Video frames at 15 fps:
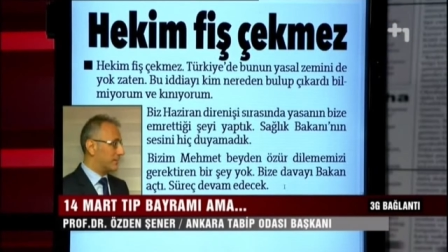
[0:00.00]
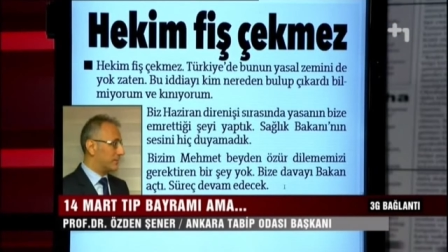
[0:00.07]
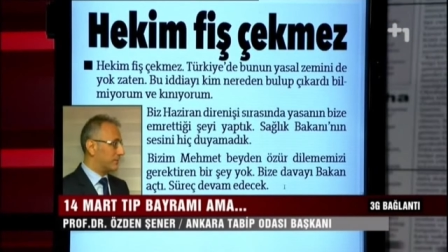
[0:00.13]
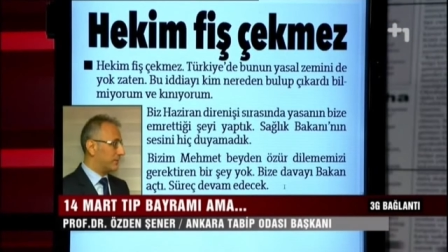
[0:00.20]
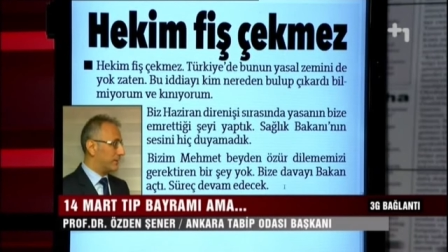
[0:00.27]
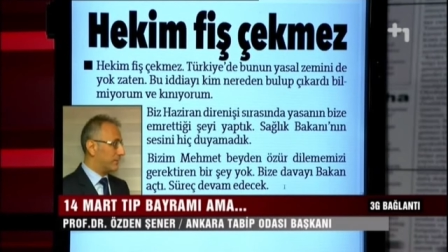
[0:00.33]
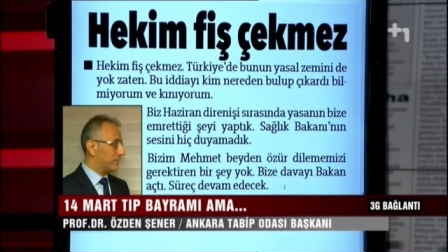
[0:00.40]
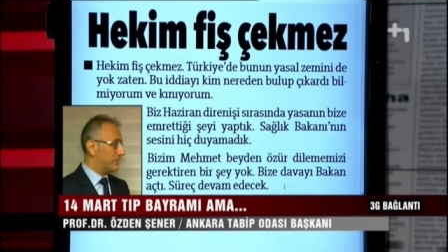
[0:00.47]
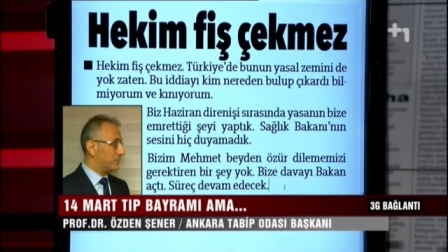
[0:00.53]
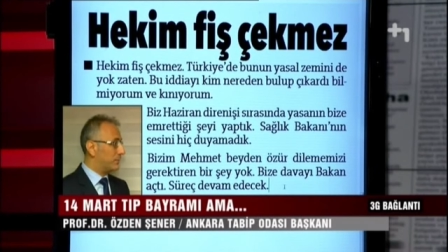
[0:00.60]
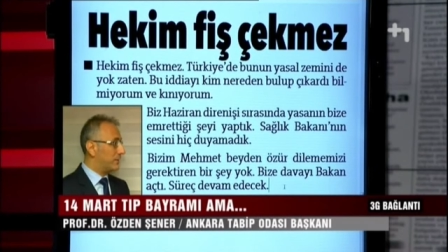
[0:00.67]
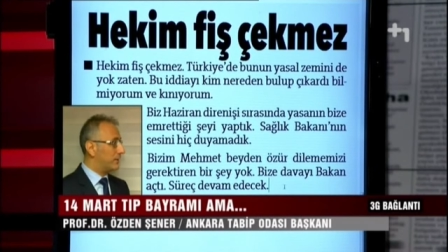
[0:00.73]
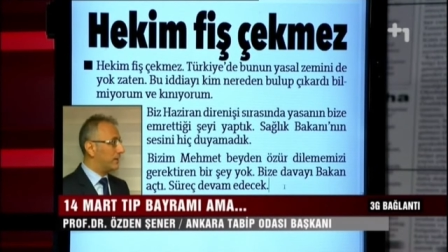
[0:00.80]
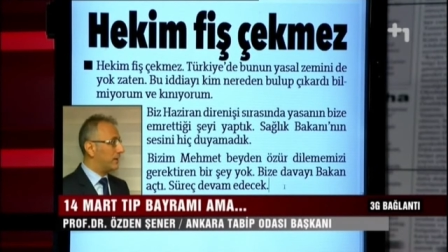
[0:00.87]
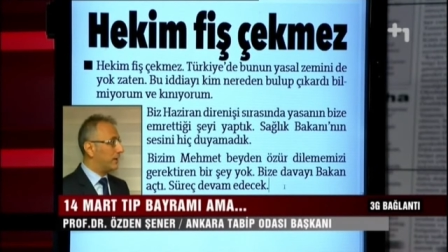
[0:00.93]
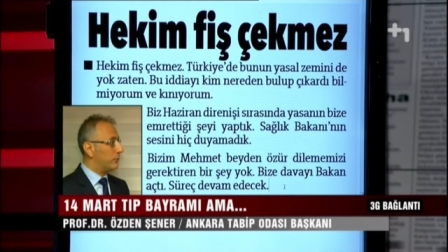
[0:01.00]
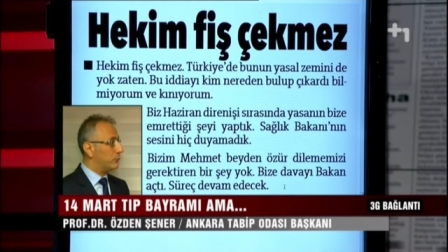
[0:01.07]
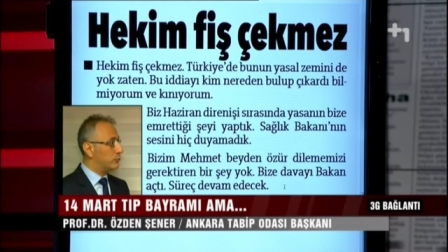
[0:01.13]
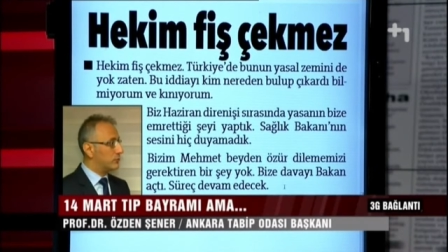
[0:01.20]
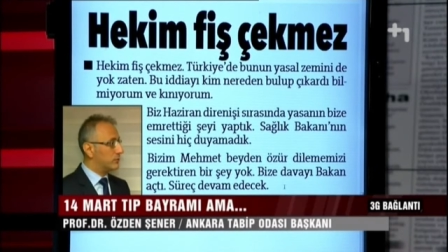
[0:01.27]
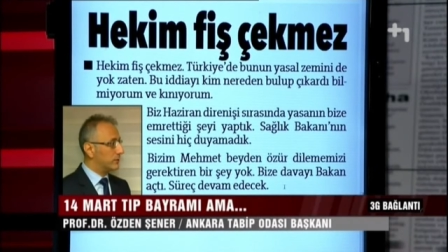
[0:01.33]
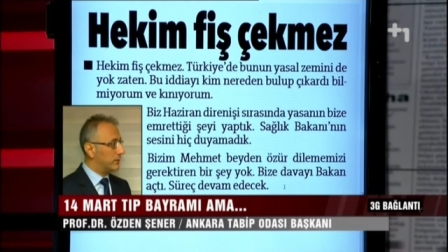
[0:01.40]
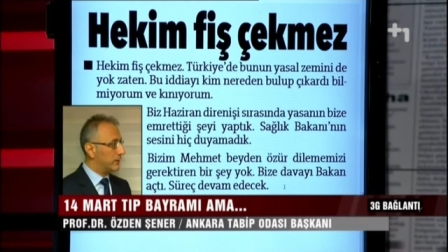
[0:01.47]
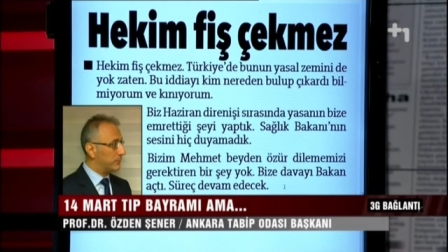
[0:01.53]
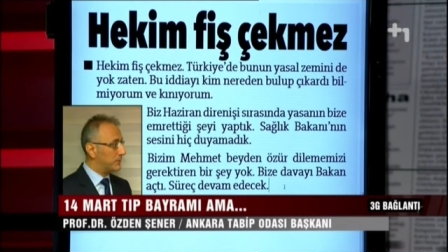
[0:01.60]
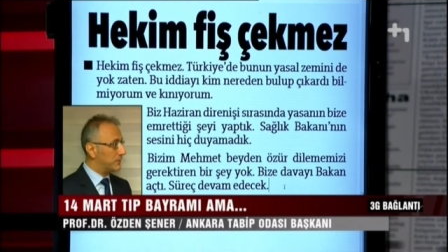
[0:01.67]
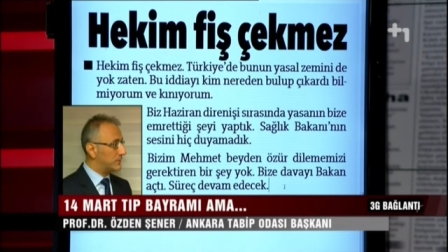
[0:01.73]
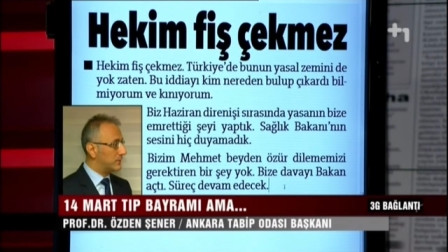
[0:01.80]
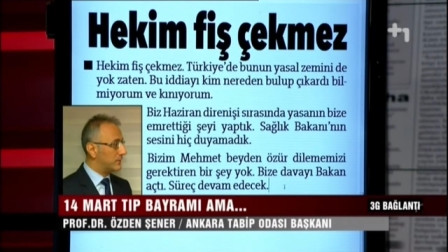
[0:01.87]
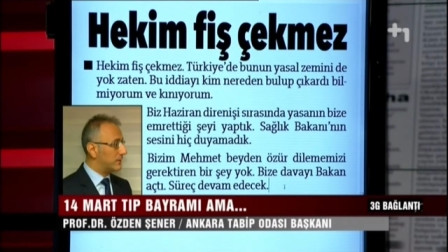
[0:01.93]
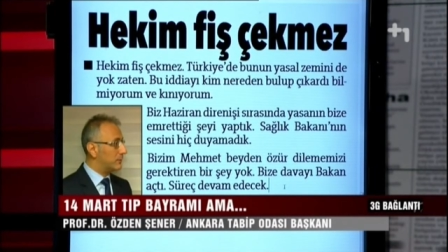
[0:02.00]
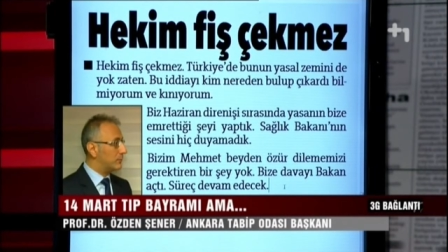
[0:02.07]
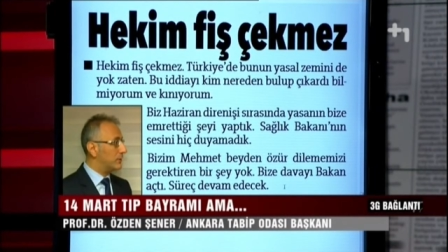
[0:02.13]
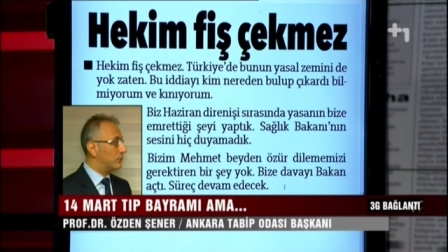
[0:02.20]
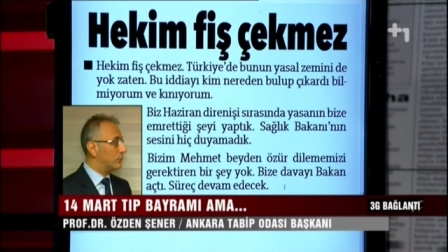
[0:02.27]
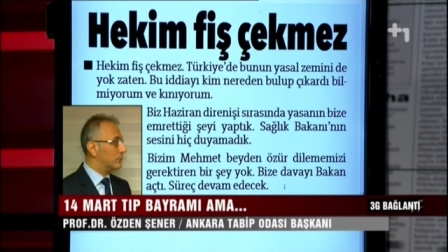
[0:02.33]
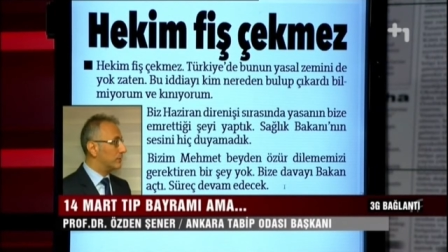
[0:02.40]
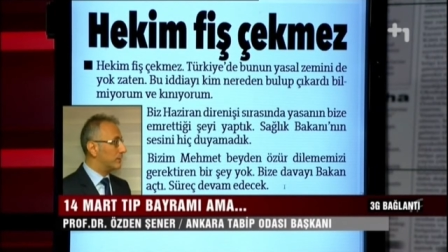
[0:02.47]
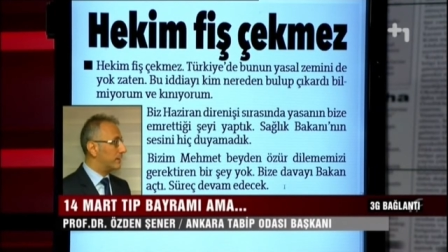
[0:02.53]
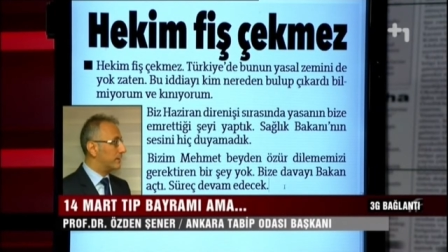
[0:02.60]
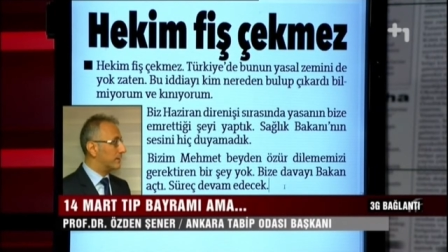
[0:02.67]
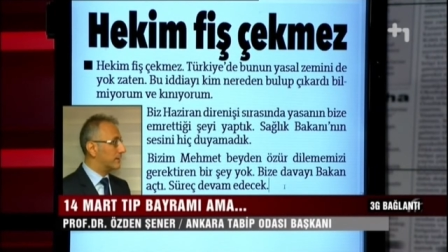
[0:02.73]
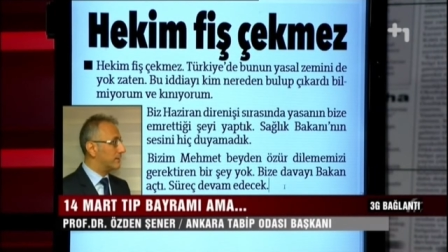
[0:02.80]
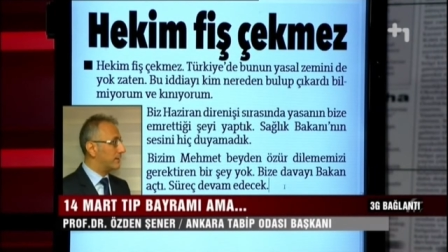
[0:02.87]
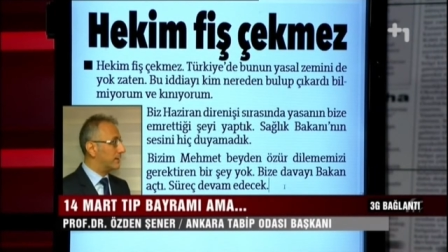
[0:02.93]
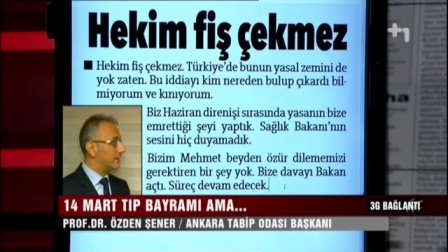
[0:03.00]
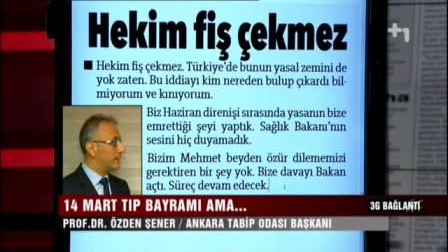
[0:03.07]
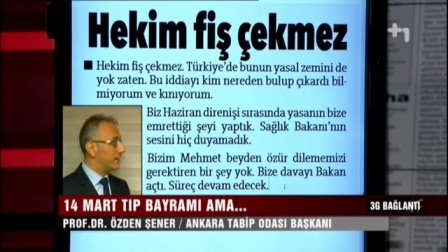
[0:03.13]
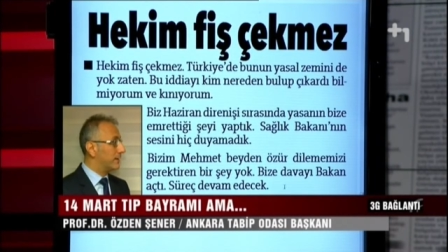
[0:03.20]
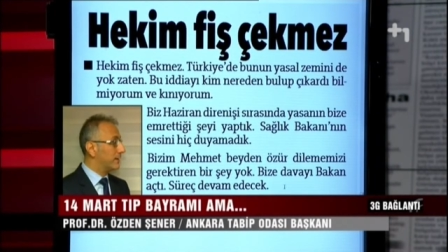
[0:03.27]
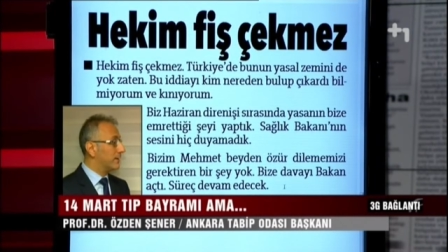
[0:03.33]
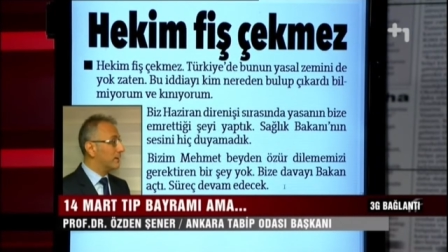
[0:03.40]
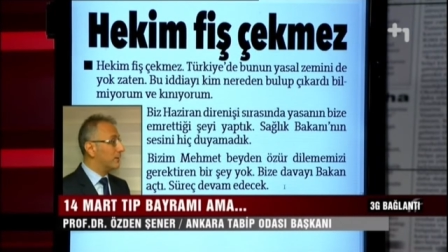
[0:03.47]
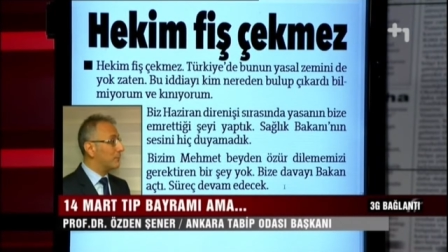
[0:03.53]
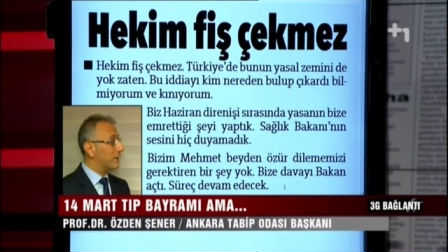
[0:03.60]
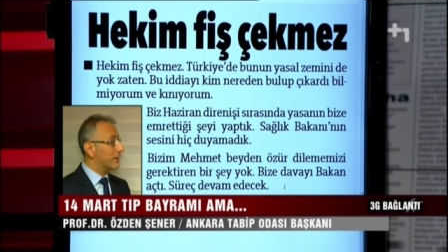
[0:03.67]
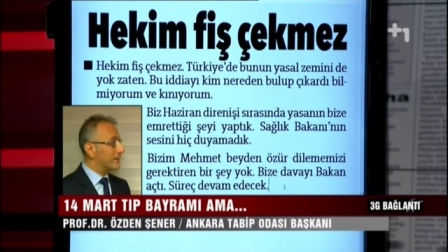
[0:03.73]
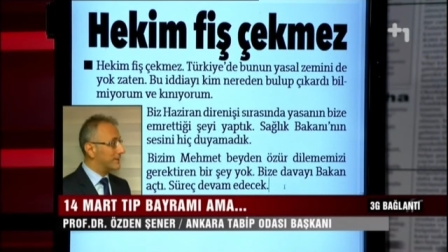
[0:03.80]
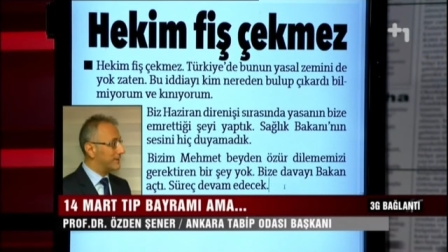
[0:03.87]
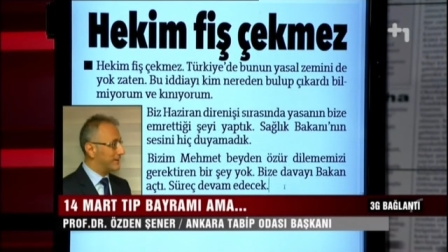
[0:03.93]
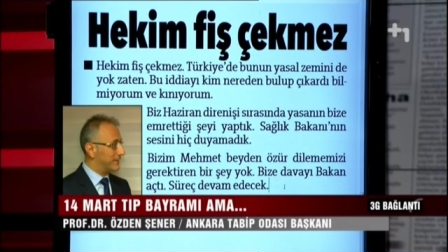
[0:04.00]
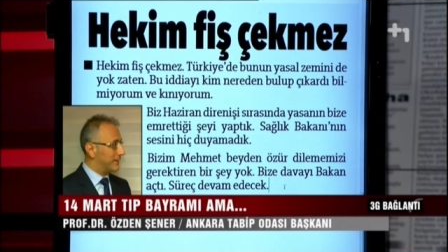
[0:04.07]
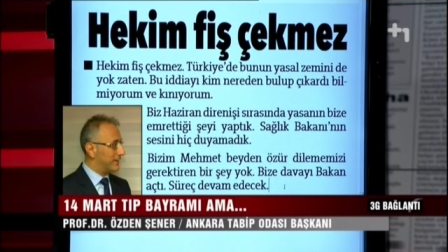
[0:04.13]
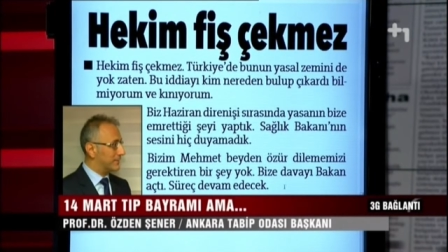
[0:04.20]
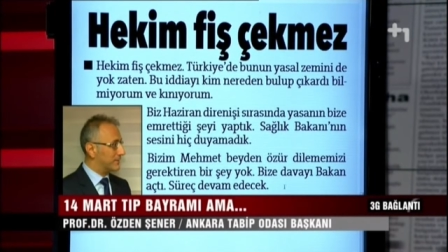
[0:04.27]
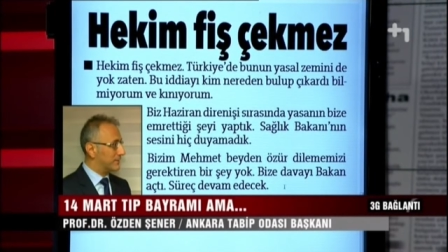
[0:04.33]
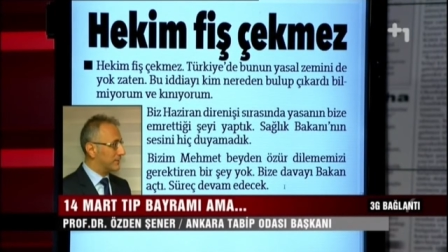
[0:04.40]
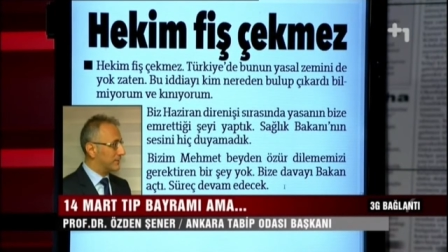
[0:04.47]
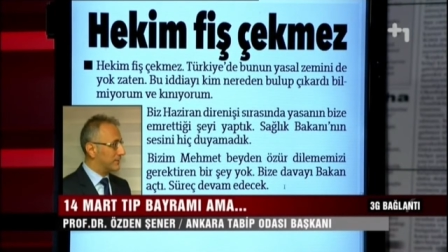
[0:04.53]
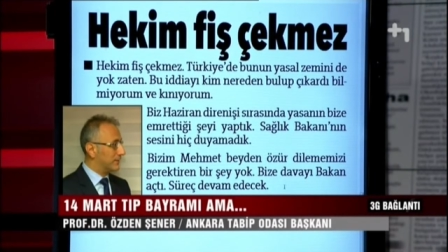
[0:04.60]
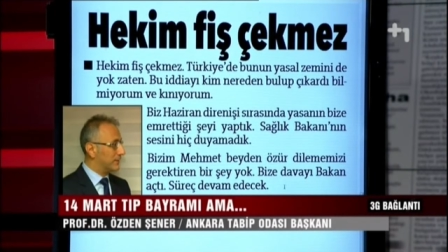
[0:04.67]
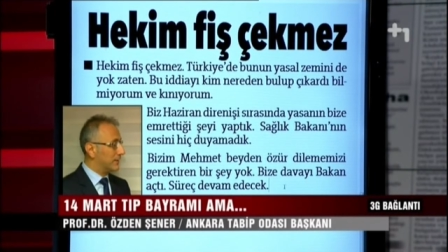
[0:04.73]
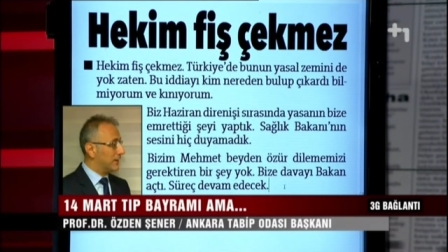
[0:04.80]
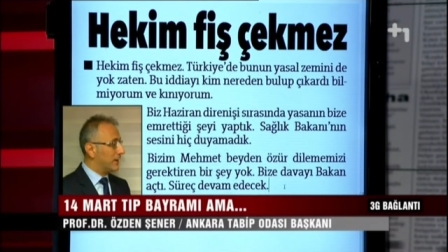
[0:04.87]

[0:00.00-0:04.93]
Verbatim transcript: cezası veririz. 1 ila 3 yıl hapis, 2 milyon liraya kadar da para cezası.